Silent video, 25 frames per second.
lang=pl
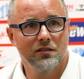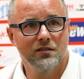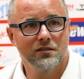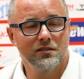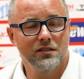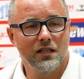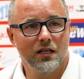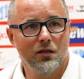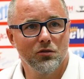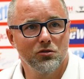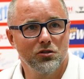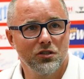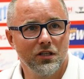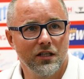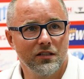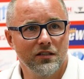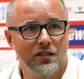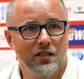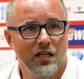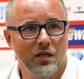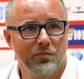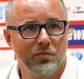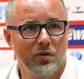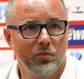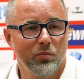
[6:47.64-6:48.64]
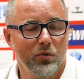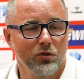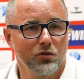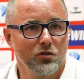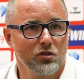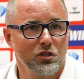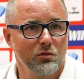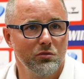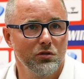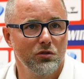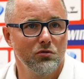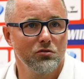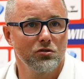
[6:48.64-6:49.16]
Starał się jak najlepiej po to,
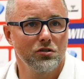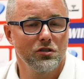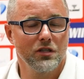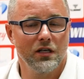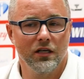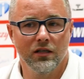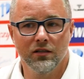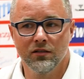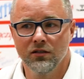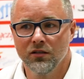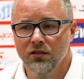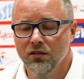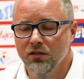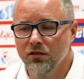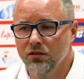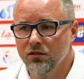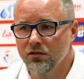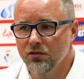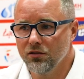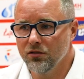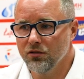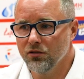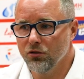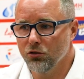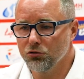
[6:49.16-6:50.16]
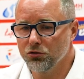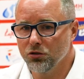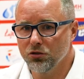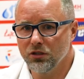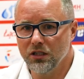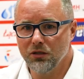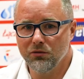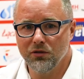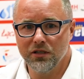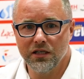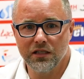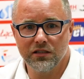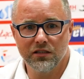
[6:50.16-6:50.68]
żeby drużyna e,
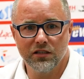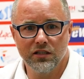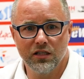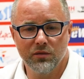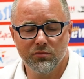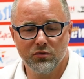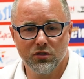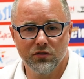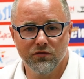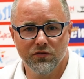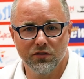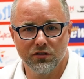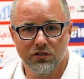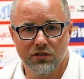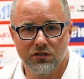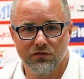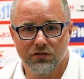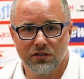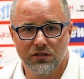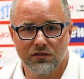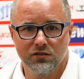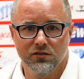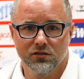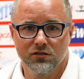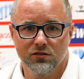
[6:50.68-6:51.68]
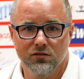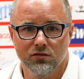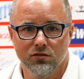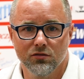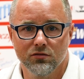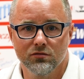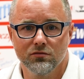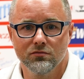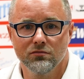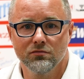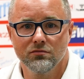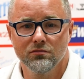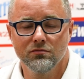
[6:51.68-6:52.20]
osiągnęła jak najlepszy wynik, więc
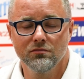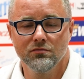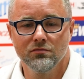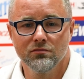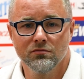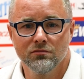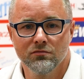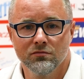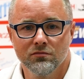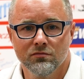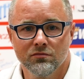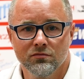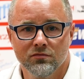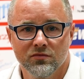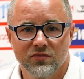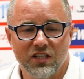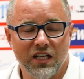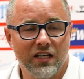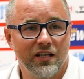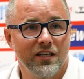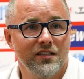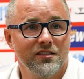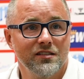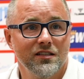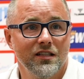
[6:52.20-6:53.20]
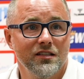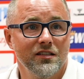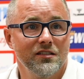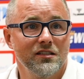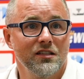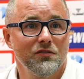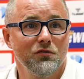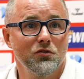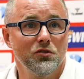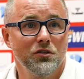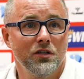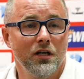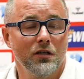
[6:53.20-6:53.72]
no takie jest zadanie
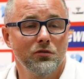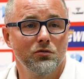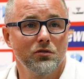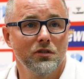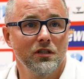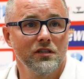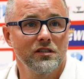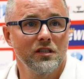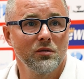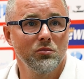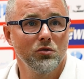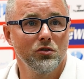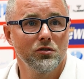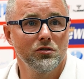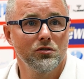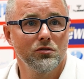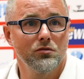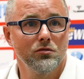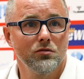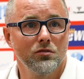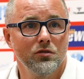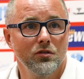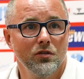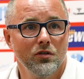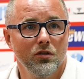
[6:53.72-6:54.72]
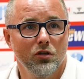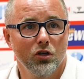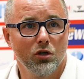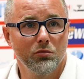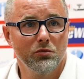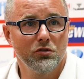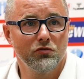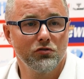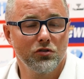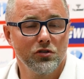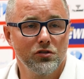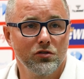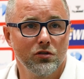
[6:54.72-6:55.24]
zawodnika, który jest na boisku.
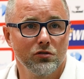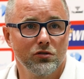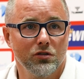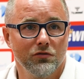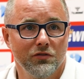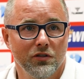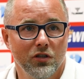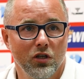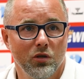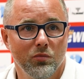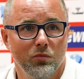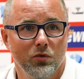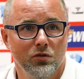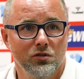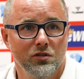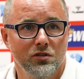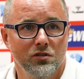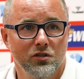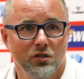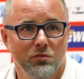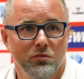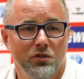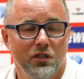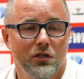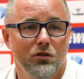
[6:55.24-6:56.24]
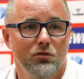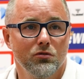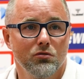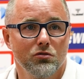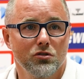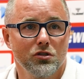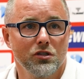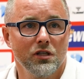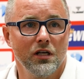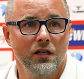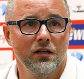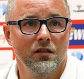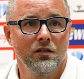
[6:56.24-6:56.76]
Robić wszystko, co w jego mocy, żeby jego
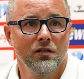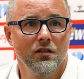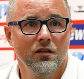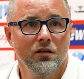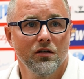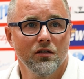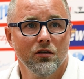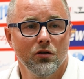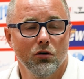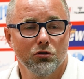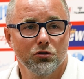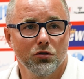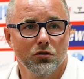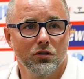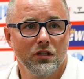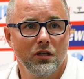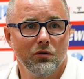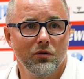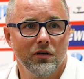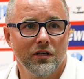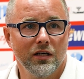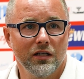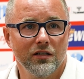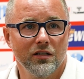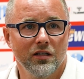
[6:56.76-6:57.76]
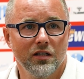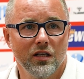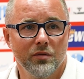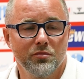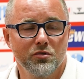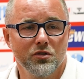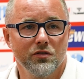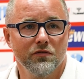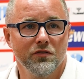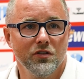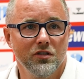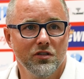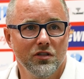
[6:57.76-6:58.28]
drużyna osiągnęła jak
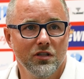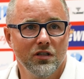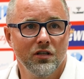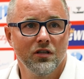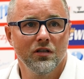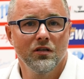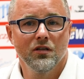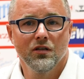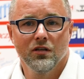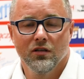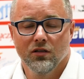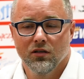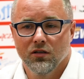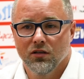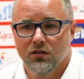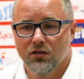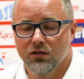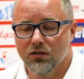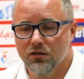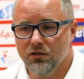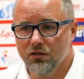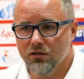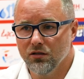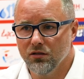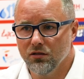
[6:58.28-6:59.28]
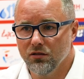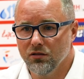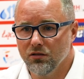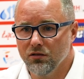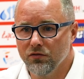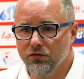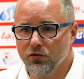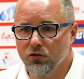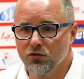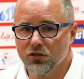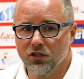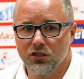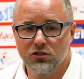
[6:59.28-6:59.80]
najlepszy wynik e,
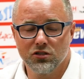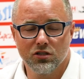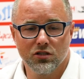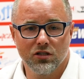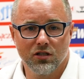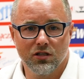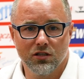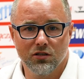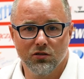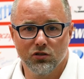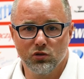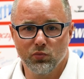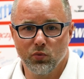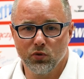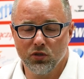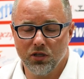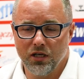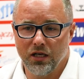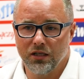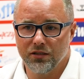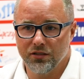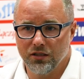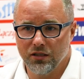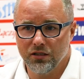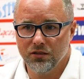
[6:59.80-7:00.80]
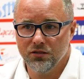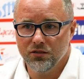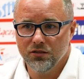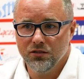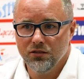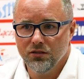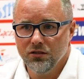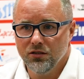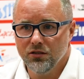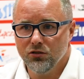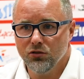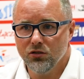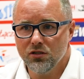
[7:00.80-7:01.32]
w kontekście danego spotkania
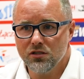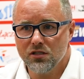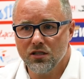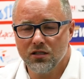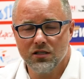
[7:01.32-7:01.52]
i, to jest